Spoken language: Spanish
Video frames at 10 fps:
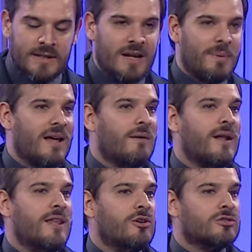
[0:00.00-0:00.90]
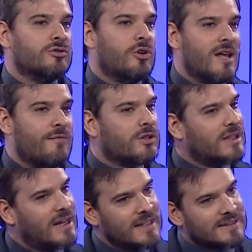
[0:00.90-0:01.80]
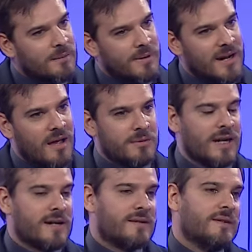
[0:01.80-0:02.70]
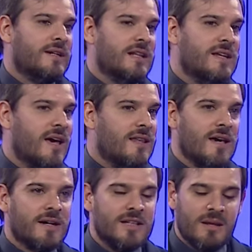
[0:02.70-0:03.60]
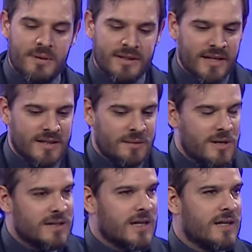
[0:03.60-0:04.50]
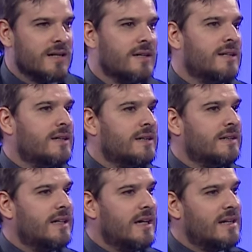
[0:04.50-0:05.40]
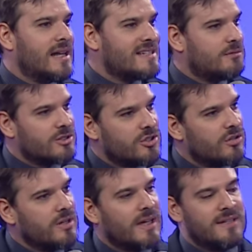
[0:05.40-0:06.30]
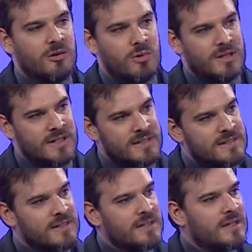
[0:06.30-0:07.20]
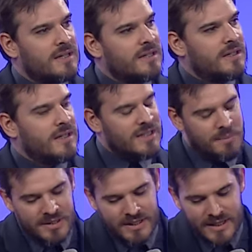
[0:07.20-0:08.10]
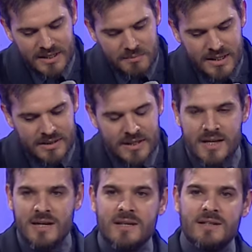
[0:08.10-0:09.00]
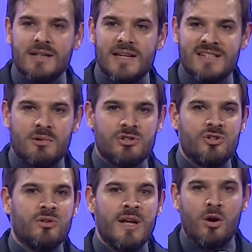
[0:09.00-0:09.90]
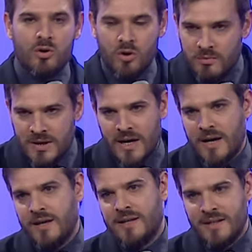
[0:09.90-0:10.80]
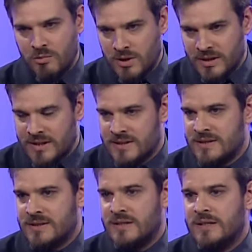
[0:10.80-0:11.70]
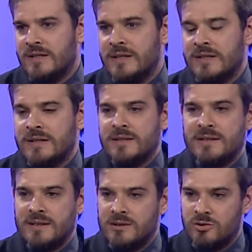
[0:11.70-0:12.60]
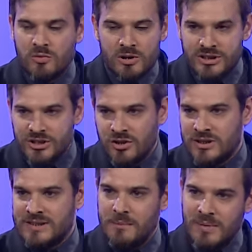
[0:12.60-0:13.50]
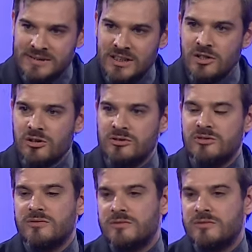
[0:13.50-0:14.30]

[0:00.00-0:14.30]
la palabra de Dios nos da fortaleza para caminar en el día a día, independientemente de la situación en que te encuentres, independientemente de la situación económica en que te encuentres. Tus bolsillos están vacíos,